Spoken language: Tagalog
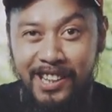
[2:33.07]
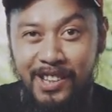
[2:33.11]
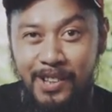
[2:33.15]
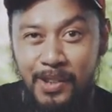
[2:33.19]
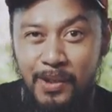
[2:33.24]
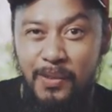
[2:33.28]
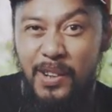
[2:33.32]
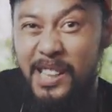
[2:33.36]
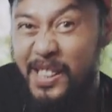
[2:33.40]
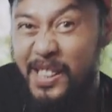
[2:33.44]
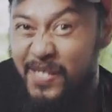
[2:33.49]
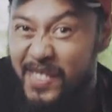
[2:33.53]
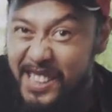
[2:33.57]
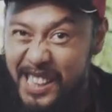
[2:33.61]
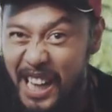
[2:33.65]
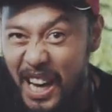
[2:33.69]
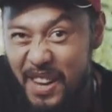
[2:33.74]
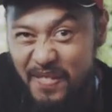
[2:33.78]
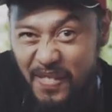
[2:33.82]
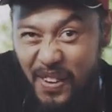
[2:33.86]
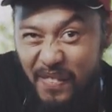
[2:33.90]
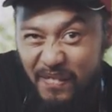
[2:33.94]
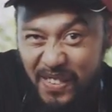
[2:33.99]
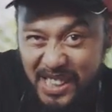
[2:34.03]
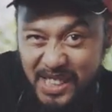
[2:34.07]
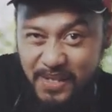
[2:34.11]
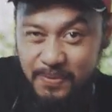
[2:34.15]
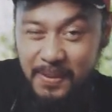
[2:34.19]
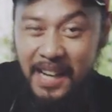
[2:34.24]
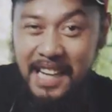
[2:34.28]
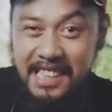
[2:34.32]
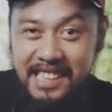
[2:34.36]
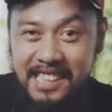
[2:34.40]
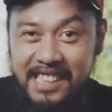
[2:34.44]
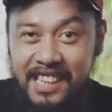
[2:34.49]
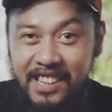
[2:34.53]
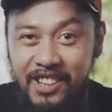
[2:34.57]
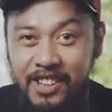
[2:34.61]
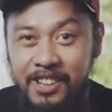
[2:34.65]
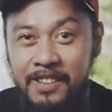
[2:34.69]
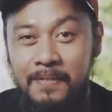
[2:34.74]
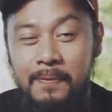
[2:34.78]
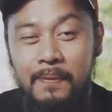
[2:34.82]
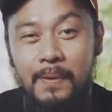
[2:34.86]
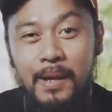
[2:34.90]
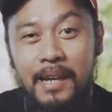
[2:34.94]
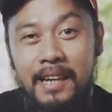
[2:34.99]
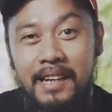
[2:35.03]
Ano? Huwag naman tayo magpaspasan. Ano?
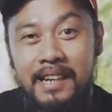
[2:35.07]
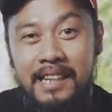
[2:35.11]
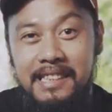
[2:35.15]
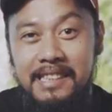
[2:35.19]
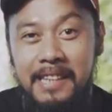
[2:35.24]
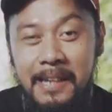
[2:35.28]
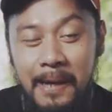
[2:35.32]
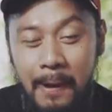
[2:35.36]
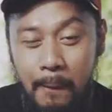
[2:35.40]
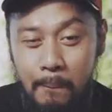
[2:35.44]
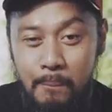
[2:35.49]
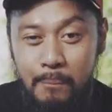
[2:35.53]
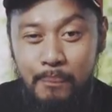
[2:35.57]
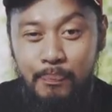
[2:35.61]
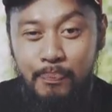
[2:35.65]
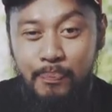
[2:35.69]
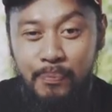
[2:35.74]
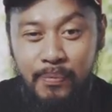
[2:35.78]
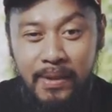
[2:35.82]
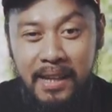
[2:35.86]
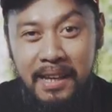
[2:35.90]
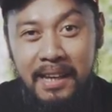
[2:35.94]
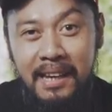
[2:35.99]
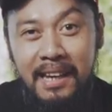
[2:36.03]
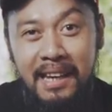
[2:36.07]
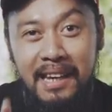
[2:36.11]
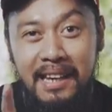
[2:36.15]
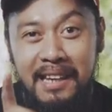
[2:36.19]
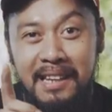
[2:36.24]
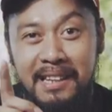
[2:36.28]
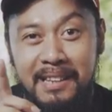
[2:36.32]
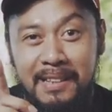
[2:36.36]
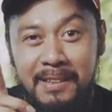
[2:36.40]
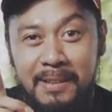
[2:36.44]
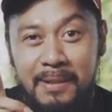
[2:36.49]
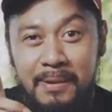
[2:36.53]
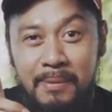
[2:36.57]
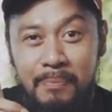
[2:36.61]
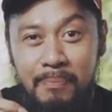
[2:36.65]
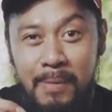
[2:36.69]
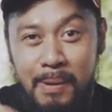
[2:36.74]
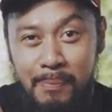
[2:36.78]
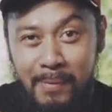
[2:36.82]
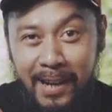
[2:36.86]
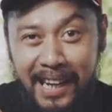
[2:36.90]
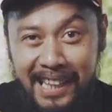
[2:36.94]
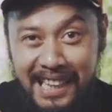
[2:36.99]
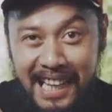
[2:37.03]
Kasi
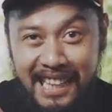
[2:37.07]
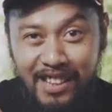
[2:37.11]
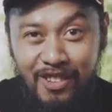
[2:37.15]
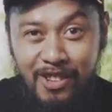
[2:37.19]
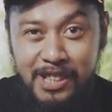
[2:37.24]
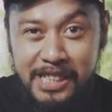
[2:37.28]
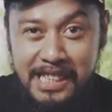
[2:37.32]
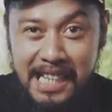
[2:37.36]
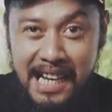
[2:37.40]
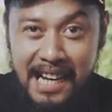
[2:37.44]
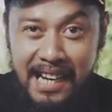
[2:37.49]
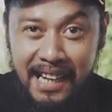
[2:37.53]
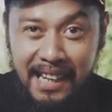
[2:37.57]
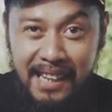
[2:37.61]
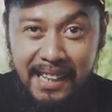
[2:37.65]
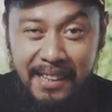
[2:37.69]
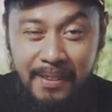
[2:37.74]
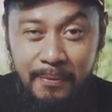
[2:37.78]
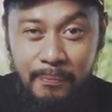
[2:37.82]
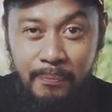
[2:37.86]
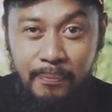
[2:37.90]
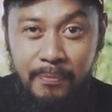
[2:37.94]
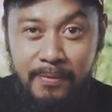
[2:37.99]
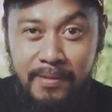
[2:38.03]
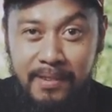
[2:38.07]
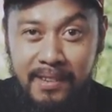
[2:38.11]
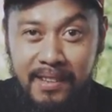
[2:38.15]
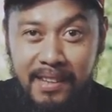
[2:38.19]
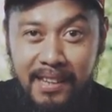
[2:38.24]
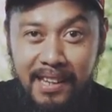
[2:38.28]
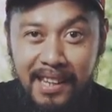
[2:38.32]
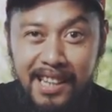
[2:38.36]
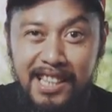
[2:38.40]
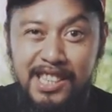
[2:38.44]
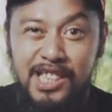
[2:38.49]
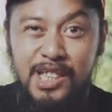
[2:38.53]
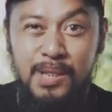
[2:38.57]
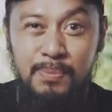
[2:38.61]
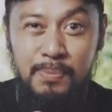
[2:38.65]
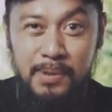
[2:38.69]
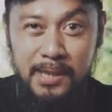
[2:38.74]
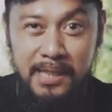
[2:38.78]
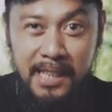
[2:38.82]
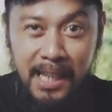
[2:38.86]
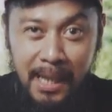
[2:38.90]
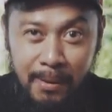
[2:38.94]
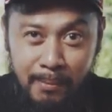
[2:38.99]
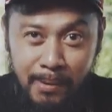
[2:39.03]
may mga nagtatong sa akin, ilang
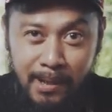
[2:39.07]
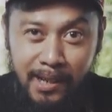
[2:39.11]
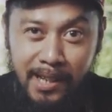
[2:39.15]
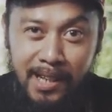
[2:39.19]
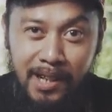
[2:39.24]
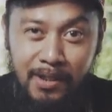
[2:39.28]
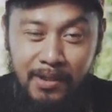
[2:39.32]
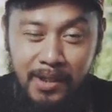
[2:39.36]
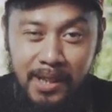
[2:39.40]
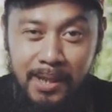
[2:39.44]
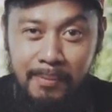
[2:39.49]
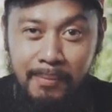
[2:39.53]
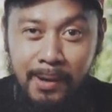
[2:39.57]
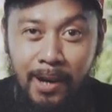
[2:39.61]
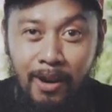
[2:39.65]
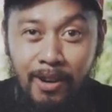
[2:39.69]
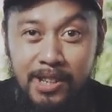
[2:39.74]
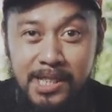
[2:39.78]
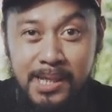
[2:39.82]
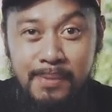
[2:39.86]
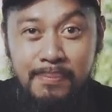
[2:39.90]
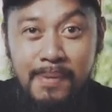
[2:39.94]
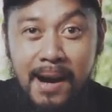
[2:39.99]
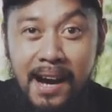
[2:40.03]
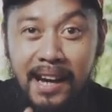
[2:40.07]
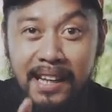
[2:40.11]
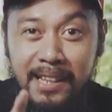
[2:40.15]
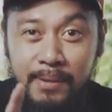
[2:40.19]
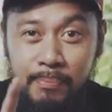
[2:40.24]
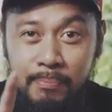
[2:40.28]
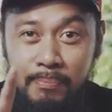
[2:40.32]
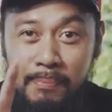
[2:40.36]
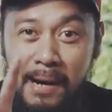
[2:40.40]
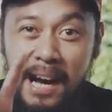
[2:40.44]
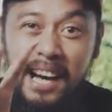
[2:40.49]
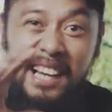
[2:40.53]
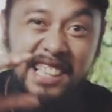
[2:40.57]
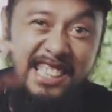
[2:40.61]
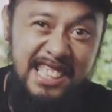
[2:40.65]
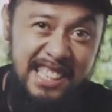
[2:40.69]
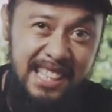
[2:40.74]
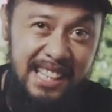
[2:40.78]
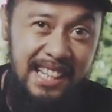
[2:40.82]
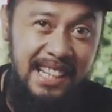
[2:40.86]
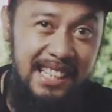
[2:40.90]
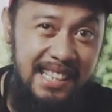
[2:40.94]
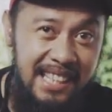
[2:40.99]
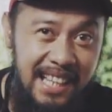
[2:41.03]
subscriber count na ba ako kasi bakit, bakit
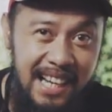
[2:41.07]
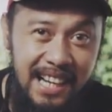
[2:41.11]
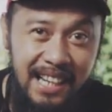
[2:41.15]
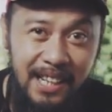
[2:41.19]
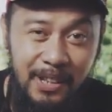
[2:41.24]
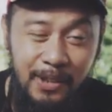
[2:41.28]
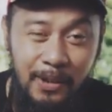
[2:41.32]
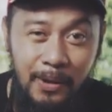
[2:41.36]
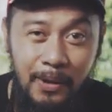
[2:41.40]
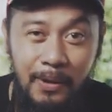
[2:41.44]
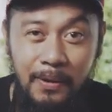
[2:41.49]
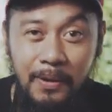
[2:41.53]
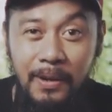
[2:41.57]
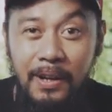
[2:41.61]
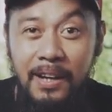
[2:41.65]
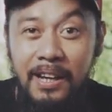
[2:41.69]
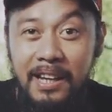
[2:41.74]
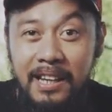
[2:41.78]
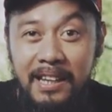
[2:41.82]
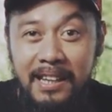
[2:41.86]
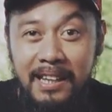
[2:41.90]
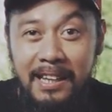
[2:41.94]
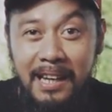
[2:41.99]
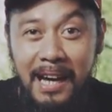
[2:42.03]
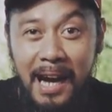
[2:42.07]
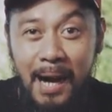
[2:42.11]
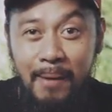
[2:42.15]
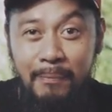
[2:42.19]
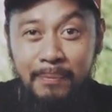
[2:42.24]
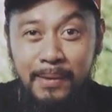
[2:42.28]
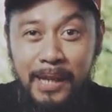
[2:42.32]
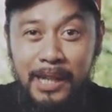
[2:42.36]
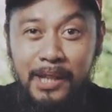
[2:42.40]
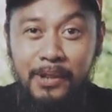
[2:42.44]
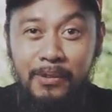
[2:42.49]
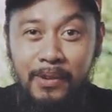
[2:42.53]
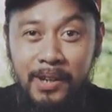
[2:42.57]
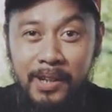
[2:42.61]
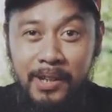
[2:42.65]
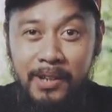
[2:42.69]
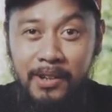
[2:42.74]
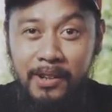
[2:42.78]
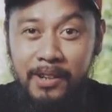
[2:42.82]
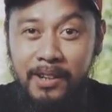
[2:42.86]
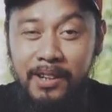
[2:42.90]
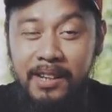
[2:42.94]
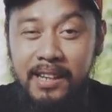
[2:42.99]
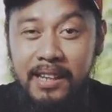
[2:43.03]
siya nakatago. Update ko
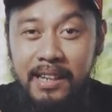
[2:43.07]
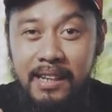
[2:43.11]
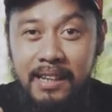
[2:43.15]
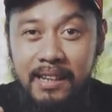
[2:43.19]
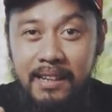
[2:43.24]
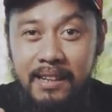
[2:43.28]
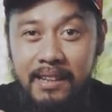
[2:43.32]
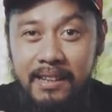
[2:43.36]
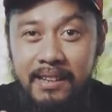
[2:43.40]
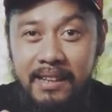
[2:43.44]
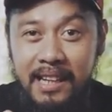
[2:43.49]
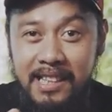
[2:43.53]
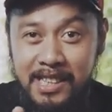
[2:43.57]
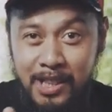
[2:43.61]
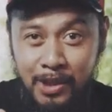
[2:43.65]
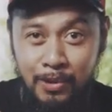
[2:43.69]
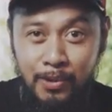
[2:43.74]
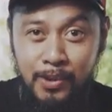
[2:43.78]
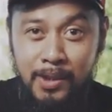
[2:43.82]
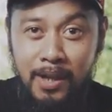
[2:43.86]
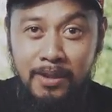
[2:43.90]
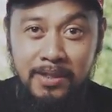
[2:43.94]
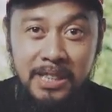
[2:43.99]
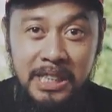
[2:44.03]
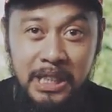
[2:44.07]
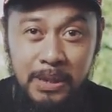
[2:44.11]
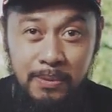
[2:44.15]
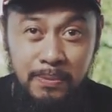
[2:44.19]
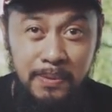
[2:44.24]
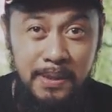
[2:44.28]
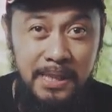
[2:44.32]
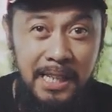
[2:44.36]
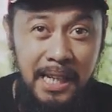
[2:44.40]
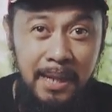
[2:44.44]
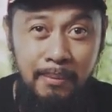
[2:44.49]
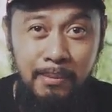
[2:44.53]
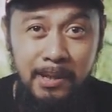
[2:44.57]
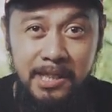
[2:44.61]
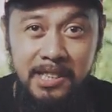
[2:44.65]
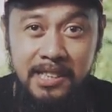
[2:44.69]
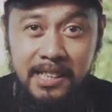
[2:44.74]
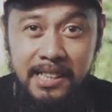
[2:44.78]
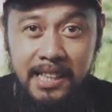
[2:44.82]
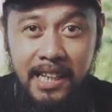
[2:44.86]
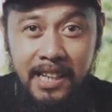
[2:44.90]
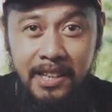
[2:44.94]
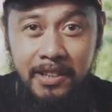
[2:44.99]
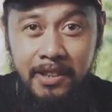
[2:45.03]
kayo, nasa 2,000
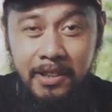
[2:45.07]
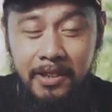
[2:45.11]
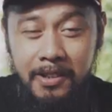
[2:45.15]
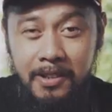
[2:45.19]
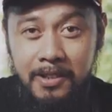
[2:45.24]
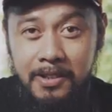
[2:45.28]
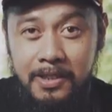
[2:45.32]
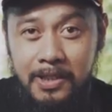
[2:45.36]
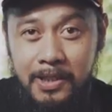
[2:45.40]
subscribers na tayo. Ano?